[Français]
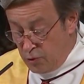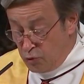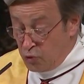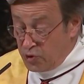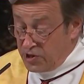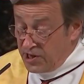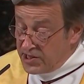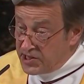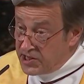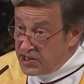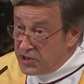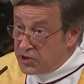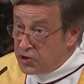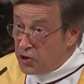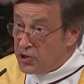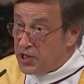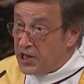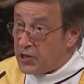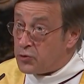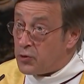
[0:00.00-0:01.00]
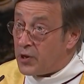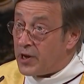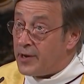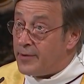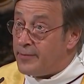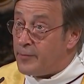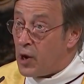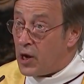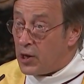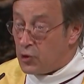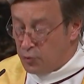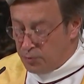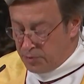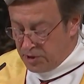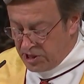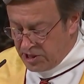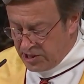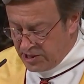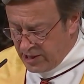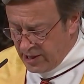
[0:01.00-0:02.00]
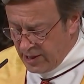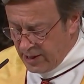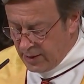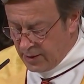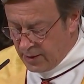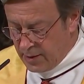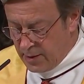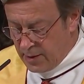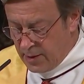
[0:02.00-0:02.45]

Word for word: nous incitant naturellement à l'humilité,